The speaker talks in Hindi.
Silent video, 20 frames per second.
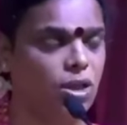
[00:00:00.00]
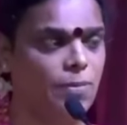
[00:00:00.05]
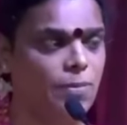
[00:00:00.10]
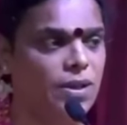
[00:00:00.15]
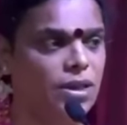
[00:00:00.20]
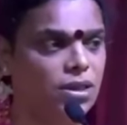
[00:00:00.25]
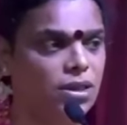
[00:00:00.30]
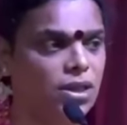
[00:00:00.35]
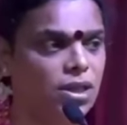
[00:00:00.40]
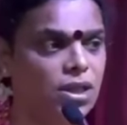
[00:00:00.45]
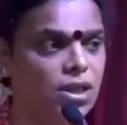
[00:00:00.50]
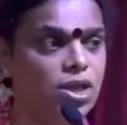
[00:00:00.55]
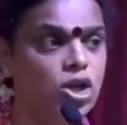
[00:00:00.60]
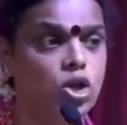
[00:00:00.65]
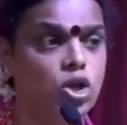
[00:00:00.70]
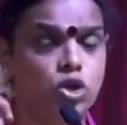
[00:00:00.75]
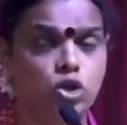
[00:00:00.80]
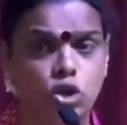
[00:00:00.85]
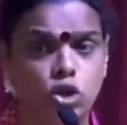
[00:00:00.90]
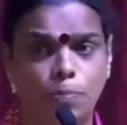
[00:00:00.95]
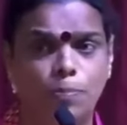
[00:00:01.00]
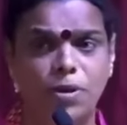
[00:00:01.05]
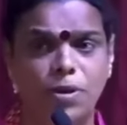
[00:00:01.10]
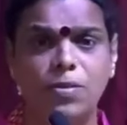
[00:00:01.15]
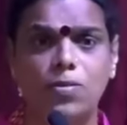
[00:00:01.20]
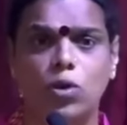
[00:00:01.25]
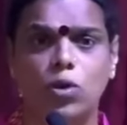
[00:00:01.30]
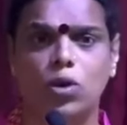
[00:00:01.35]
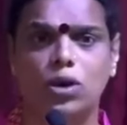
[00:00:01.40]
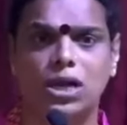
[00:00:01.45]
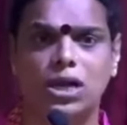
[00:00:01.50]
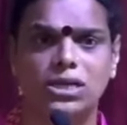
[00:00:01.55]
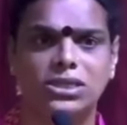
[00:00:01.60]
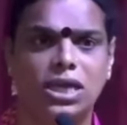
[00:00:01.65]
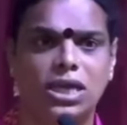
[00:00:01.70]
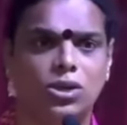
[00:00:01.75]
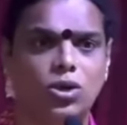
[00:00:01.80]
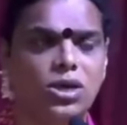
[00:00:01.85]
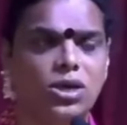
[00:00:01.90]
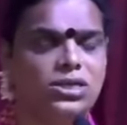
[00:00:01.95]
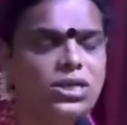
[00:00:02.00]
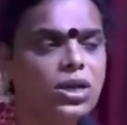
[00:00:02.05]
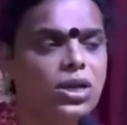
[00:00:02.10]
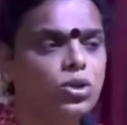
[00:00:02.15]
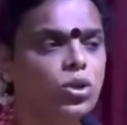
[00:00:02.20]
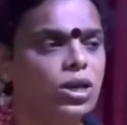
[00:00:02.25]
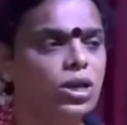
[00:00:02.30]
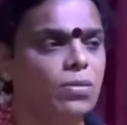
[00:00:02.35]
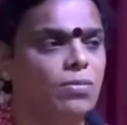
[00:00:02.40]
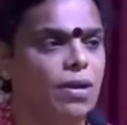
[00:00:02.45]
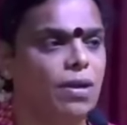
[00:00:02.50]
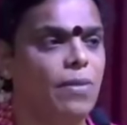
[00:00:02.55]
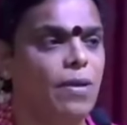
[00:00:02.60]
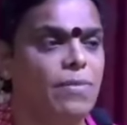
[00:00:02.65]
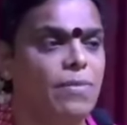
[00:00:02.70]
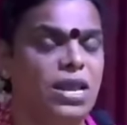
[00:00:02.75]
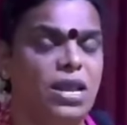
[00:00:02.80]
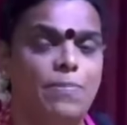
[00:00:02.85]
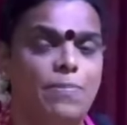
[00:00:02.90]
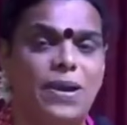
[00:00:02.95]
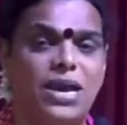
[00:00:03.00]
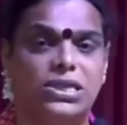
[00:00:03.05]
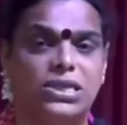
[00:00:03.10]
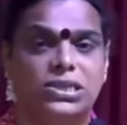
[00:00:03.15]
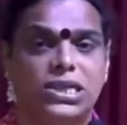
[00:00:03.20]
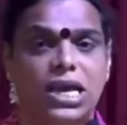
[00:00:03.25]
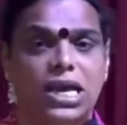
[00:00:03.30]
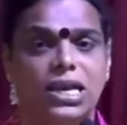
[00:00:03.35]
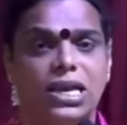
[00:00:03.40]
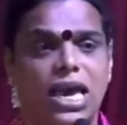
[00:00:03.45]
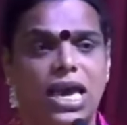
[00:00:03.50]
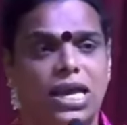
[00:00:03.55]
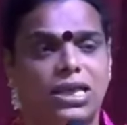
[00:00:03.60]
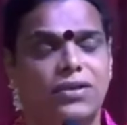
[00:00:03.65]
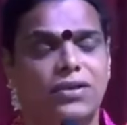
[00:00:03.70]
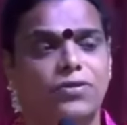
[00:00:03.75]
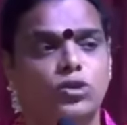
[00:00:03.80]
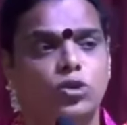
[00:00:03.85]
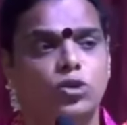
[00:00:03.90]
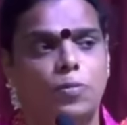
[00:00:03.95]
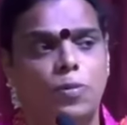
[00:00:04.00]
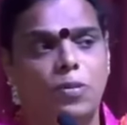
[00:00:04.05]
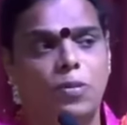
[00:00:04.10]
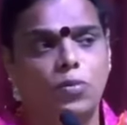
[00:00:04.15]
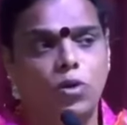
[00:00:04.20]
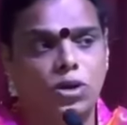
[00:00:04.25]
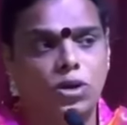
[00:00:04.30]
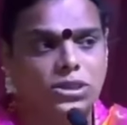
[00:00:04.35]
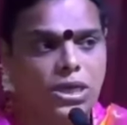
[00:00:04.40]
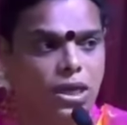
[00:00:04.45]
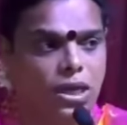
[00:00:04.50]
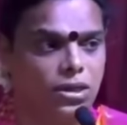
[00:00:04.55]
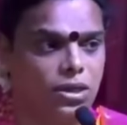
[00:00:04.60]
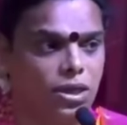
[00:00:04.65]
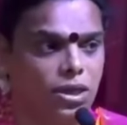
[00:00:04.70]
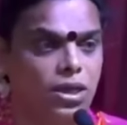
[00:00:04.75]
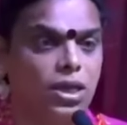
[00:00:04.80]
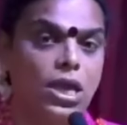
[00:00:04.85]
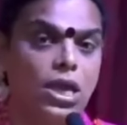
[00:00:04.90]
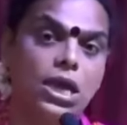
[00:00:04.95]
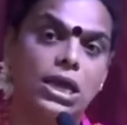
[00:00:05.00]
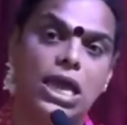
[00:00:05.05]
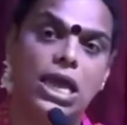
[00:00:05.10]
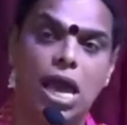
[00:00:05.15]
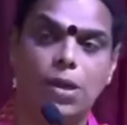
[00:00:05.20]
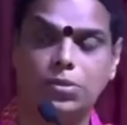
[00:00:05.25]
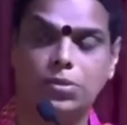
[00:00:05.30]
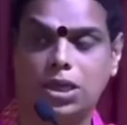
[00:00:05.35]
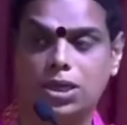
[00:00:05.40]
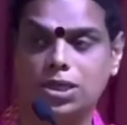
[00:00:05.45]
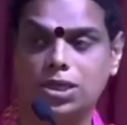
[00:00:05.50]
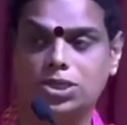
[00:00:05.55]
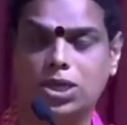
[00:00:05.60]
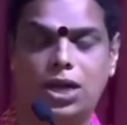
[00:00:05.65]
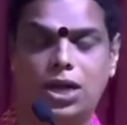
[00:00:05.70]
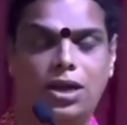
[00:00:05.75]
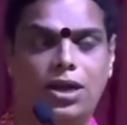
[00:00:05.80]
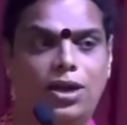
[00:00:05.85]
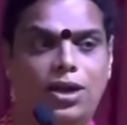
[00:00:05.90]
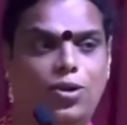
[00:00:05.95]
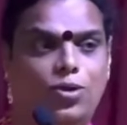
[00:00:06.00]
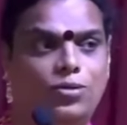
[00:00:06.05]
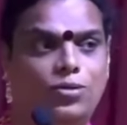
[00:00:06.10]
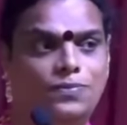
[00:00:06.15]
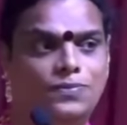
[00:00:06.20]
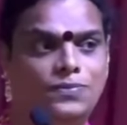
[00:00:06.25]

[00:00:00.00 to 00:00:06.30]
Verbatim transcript: पंथी सुप्रीम कोर्टात जातो आणि सांगतो की बाबा मेरी पहचान काय तेव्हा सुप्रीम कोर्ट सांगतं की आप थर्ड जेंडर हो